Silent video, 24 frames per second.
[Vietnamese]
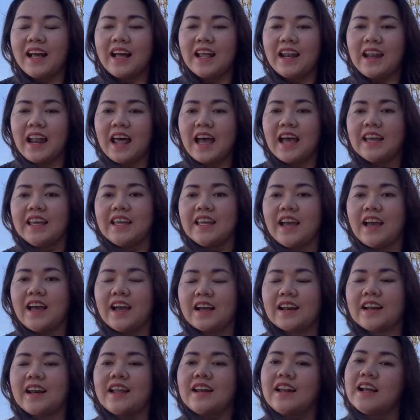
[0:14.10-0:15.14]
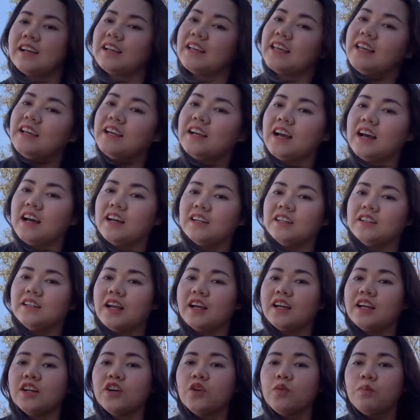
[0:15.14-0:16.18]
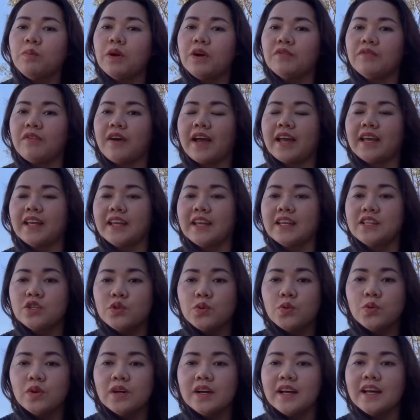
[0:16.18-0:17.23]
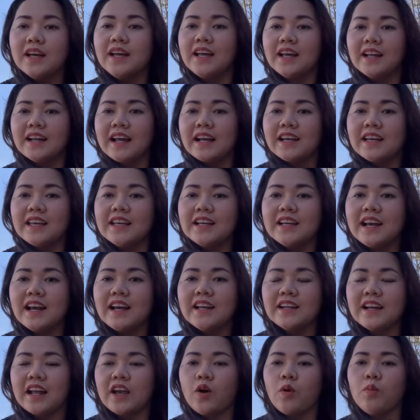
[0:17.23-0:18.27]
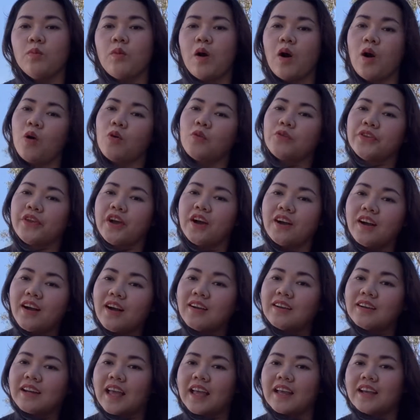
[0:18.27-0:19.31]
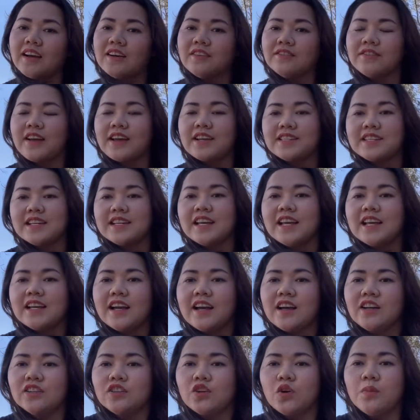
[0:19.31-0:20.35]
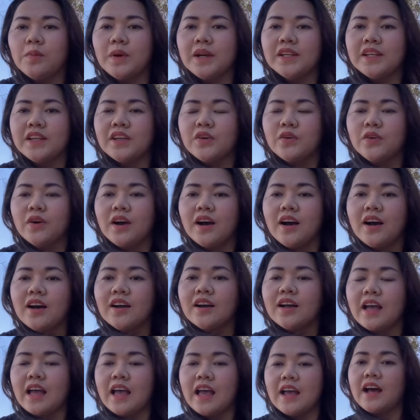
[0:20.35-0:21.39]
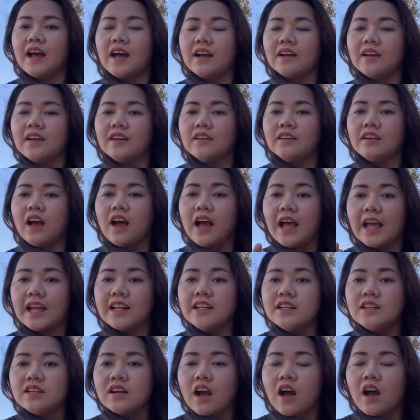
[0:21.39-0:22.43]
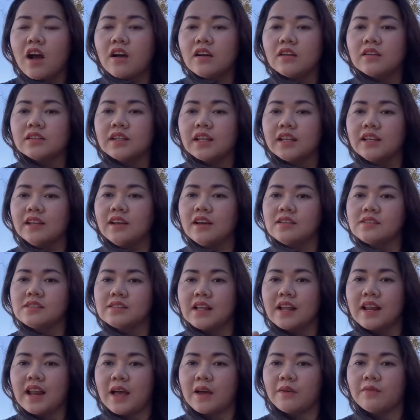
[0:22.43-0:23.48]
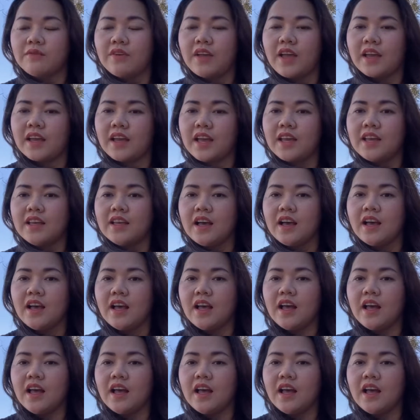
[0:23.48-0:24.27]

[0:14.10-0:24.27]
like hoặc là đăng ký kênh, nhấn cái nút bên phải cái chuông á, đăng ký kênh để ủng hộ cho Ngân, để Ngân phát triển cái kênh của mình nhiều hơn. Ngân có 2 đứa con thì Ngân sẽ làm về cái